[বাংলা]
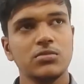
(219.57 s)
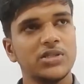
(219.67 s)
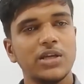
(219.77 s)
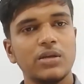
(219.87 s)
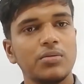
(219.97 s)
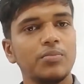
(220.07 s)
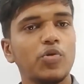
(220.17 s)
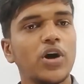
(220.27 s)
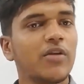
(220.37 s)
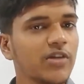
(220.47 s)
যেই
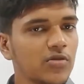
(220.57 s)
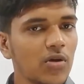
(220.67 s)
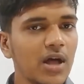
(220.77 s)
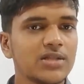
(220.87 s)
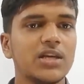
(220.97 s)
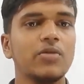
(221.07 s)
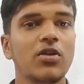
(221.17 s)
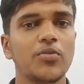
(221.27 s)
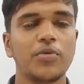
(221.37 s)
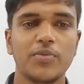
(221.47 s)
প্রকারভেদগুলো আছে
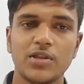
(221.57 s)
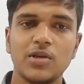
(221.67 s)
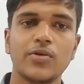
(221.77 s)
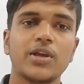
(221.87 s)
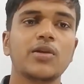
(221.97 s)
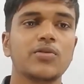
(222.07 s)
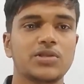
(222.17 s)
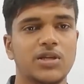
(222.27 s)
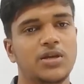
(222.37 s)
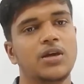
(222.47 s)
এগুলোর উপর ভিত্তি করে কি করছে